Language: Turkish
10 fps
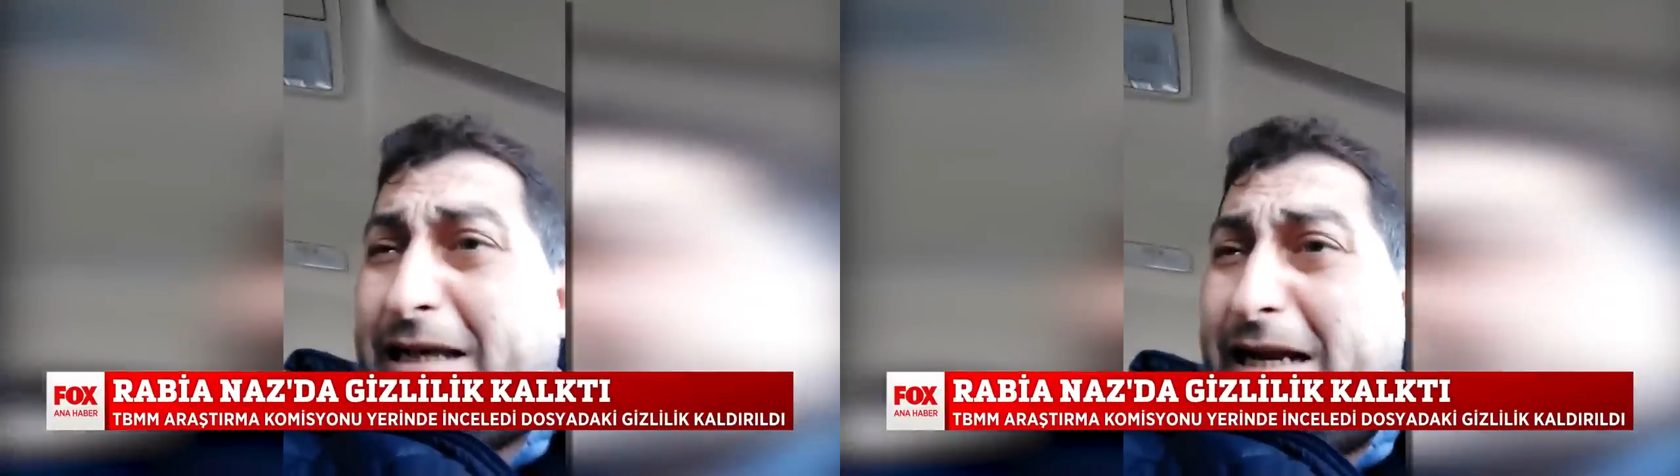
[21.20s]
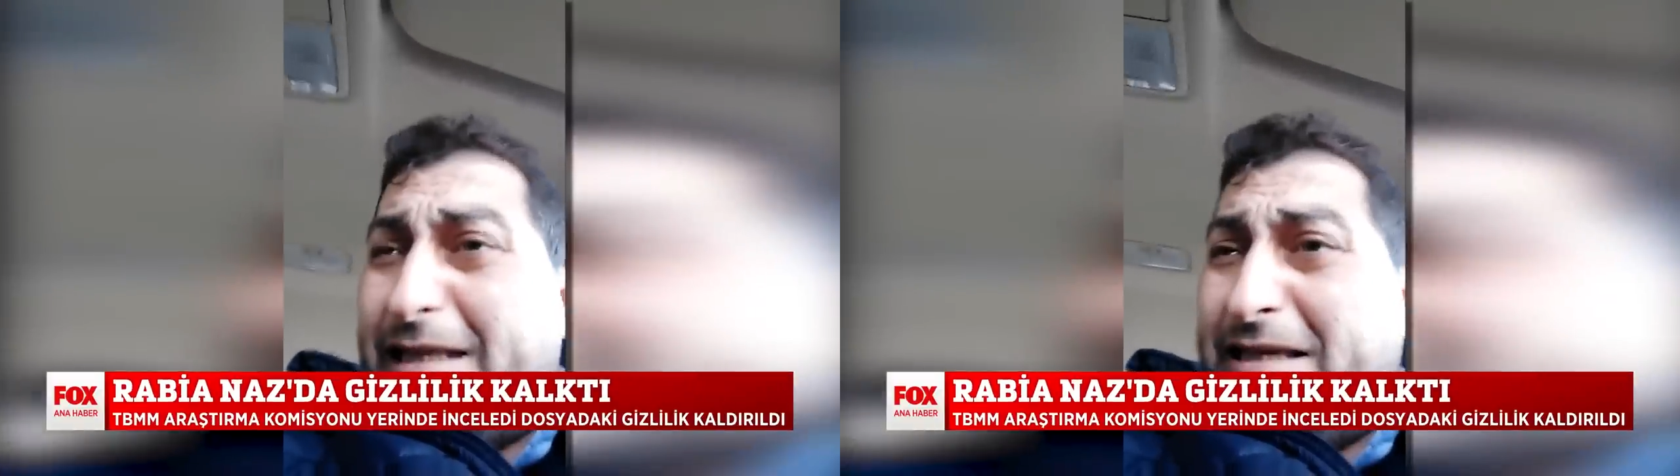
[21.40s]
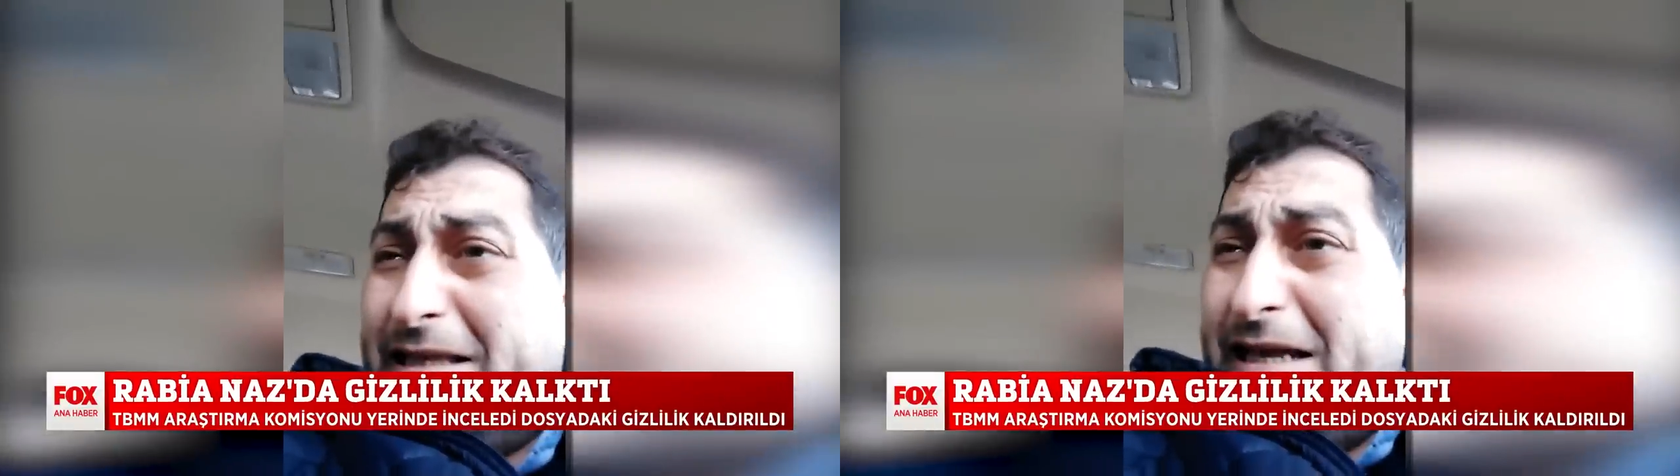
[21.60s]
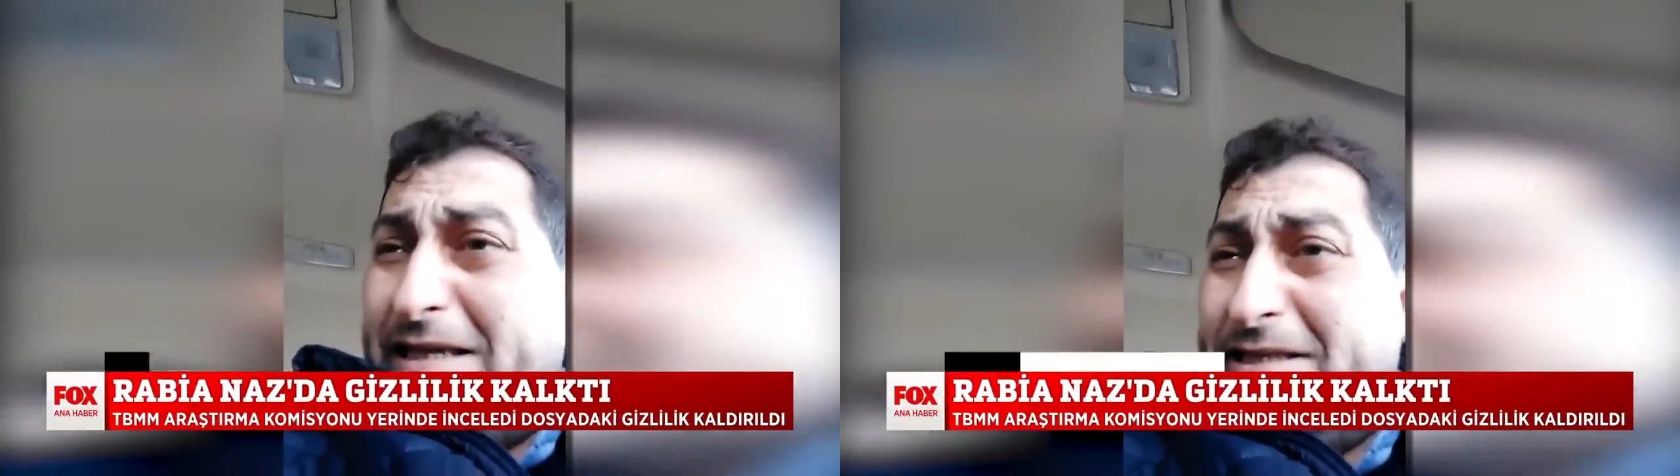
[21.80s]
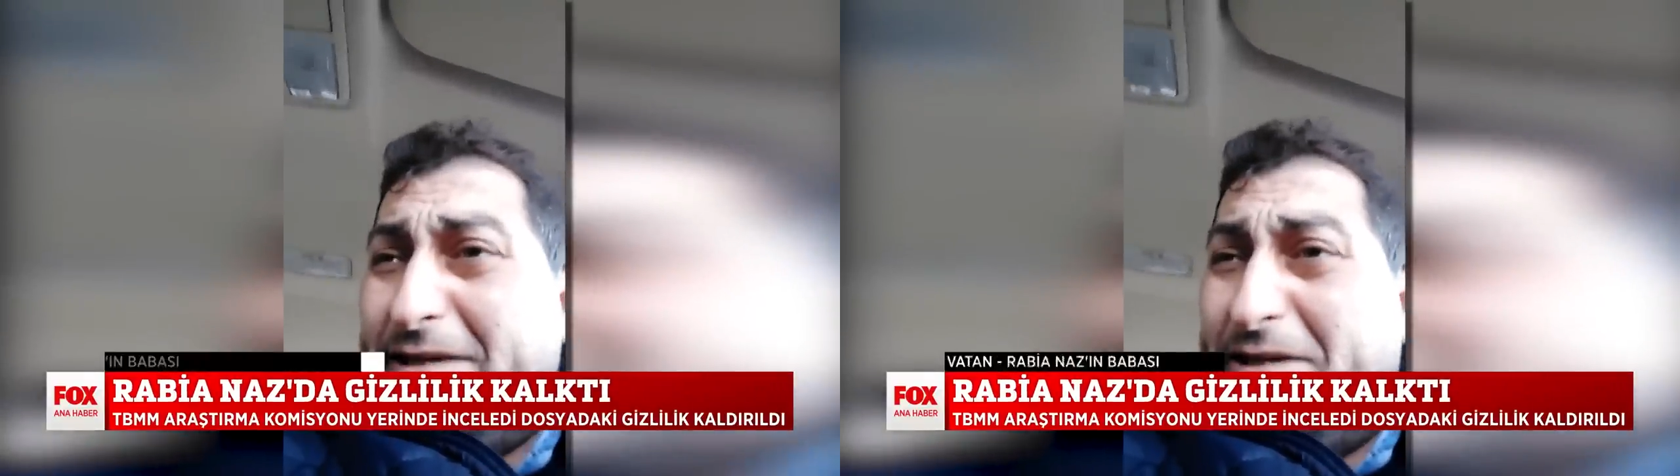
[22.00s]
Adalet
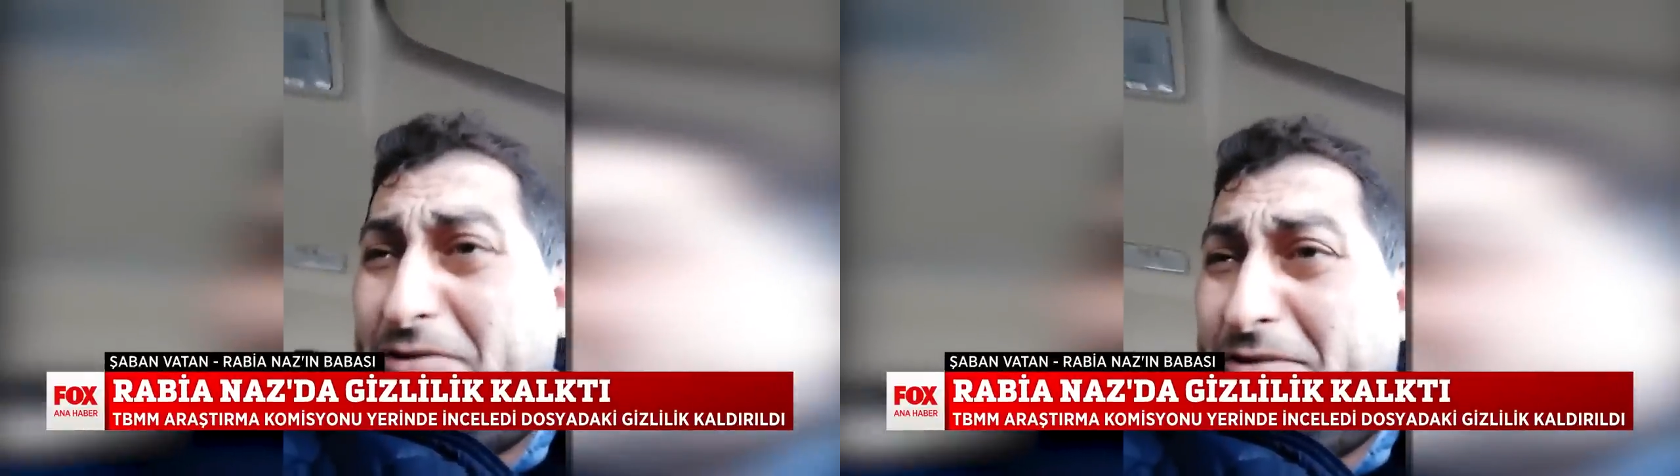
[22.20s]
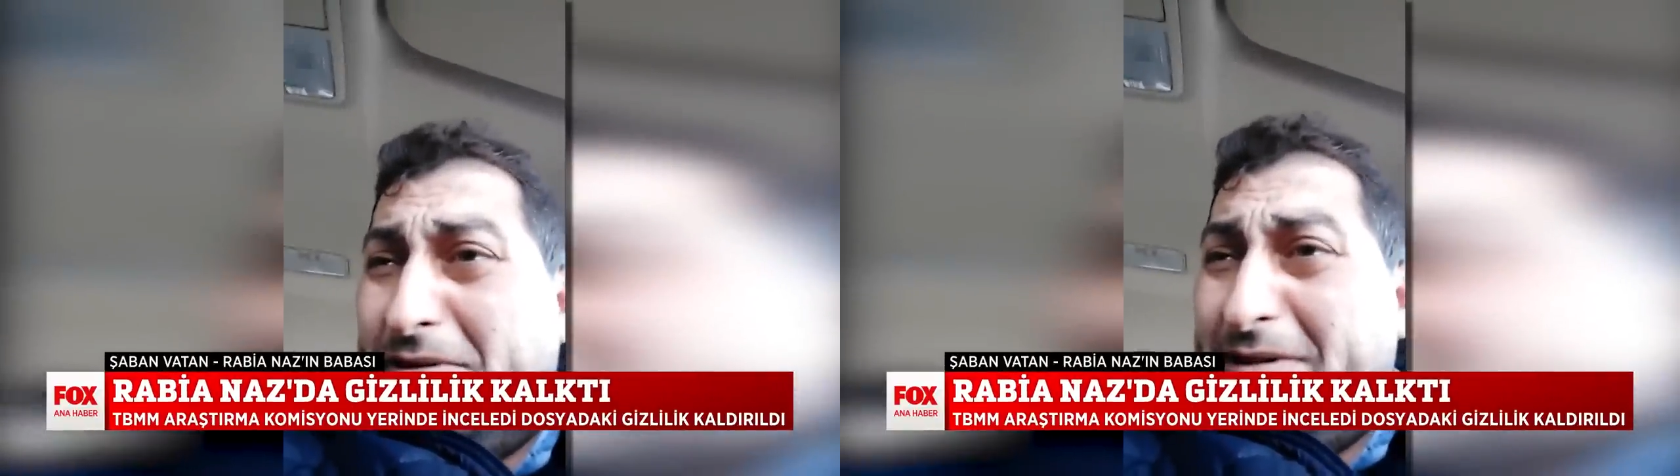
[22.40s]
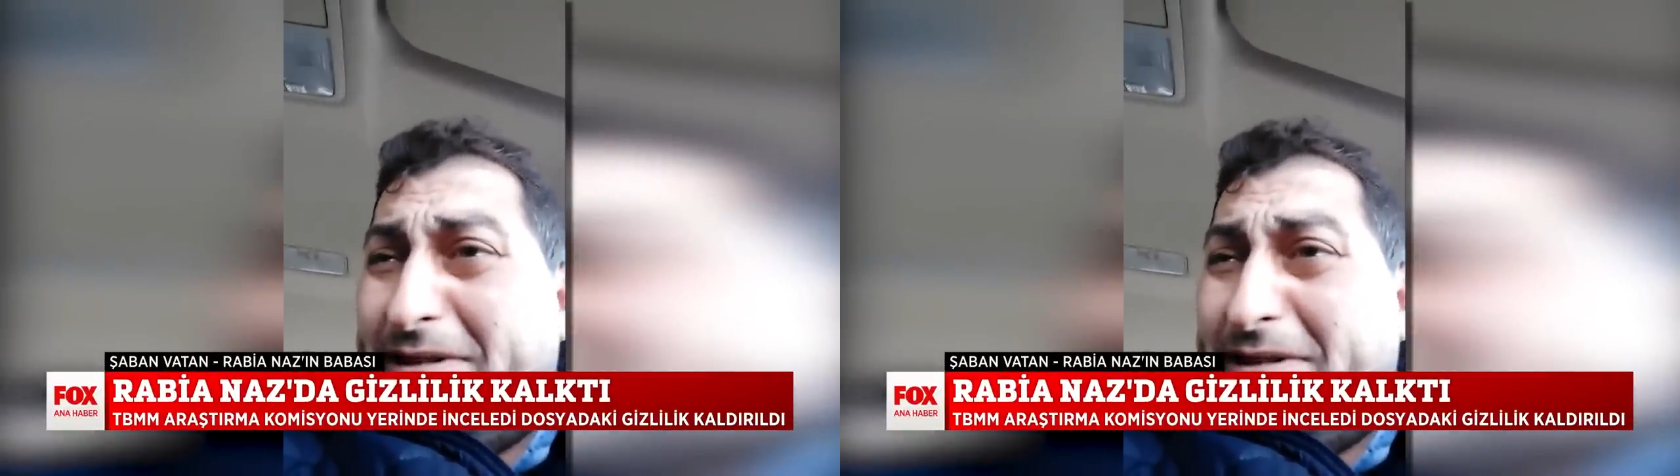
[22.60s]
neden izletiyor?